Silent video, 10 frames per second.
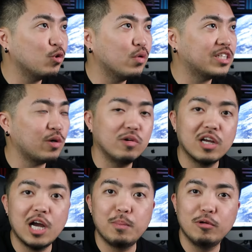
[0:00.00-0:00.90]
2 weeks ako
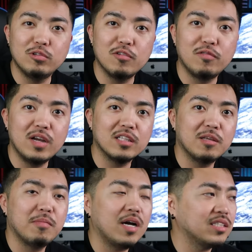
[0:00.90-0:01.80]
nag-upload ng vlog, di ba?